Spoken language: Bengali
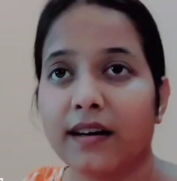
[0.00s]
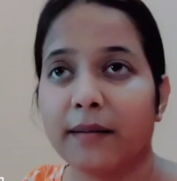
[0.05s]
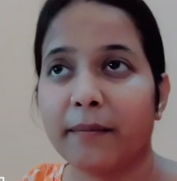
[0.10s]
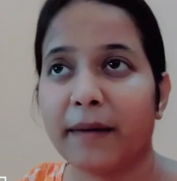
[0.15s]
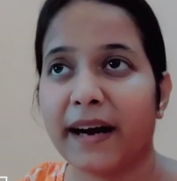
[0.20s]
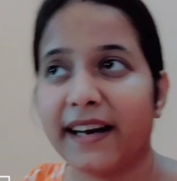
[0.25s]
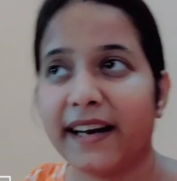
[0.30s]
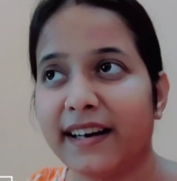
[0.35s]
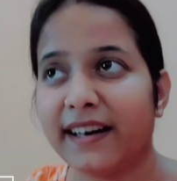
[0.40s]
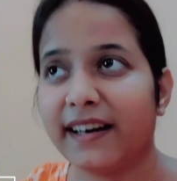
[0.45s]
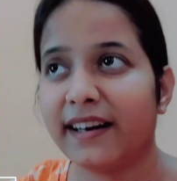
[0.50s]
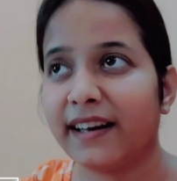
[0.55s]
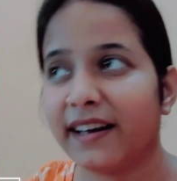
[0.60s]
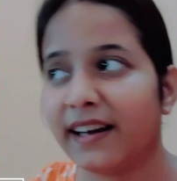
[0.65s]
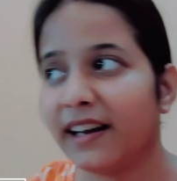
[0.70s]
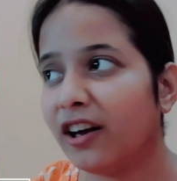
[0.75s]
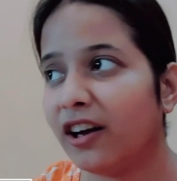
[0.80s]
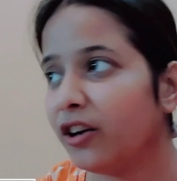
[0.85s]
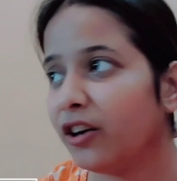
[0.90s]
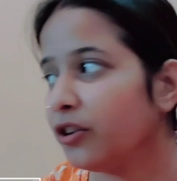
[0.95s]
বাইরে টাইরে
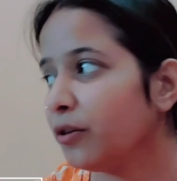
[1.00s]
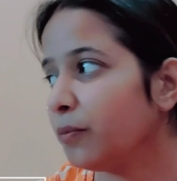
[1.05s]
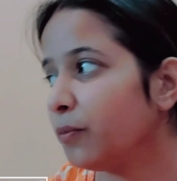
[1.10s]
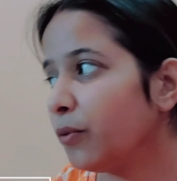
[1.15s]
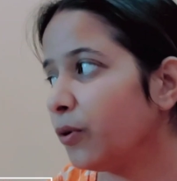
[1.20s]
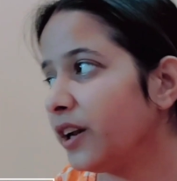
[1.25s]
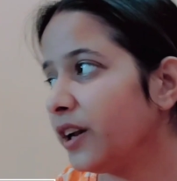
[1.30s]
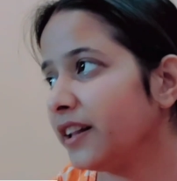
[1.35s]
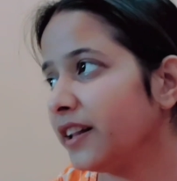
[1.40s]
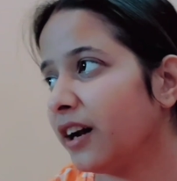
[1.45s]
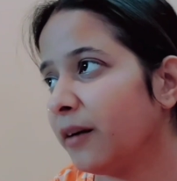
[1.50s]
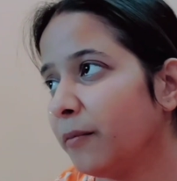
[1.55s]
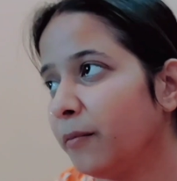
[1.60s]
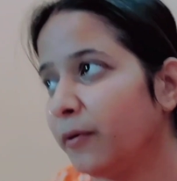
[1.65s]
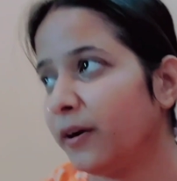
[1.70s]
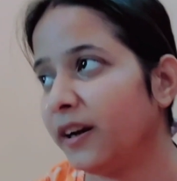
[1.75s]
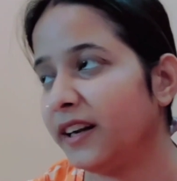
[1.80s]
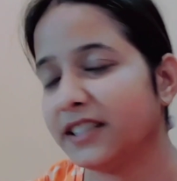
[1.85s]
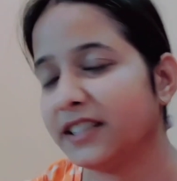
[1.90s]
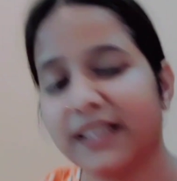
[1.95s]
গেলে হয়তো পড়ি
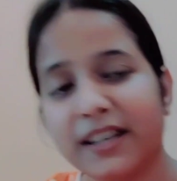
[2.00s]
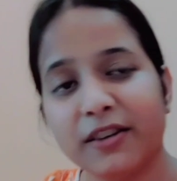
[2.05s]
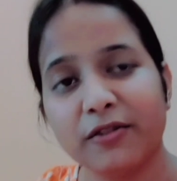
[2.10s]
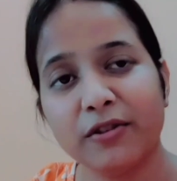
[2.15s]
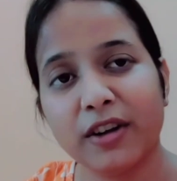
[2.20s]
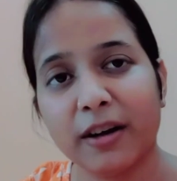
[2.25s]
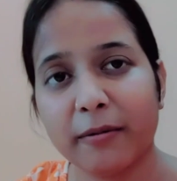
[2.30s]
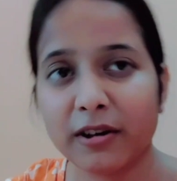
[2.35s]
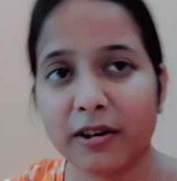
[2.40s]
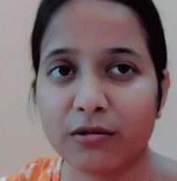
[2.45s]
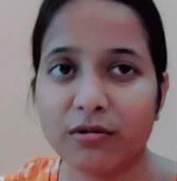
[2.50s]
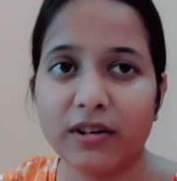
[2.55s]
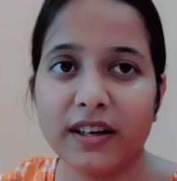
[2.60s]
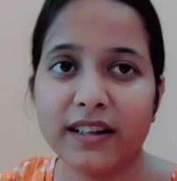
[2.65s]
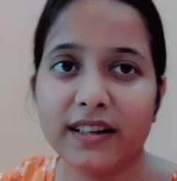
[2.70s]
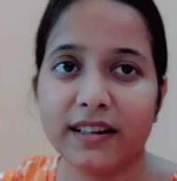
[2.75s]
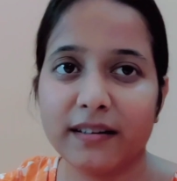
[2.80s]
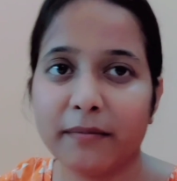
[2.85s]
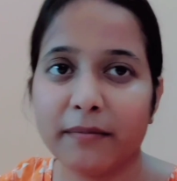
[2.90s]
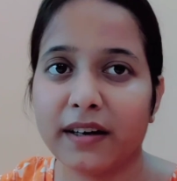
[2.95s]
তারপরে এসে কিন্তু আবার খুলে
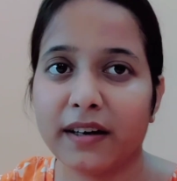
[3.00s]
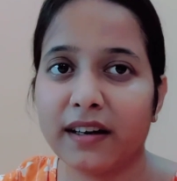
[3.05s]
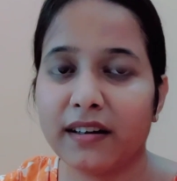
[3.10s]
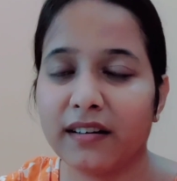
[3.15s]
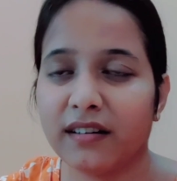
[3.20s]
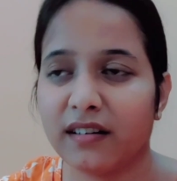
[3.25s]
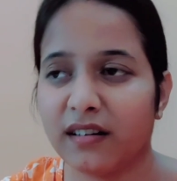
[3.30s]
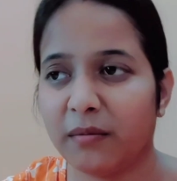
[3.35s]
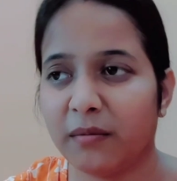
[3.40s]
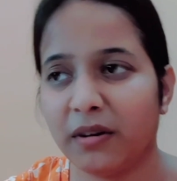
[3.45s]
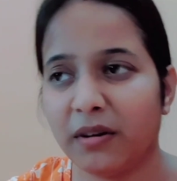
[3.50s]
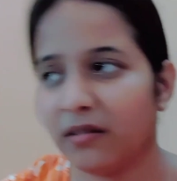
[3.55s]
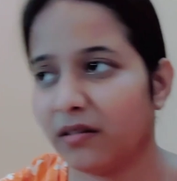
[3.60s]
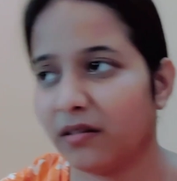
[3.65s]
দিই মানে আমি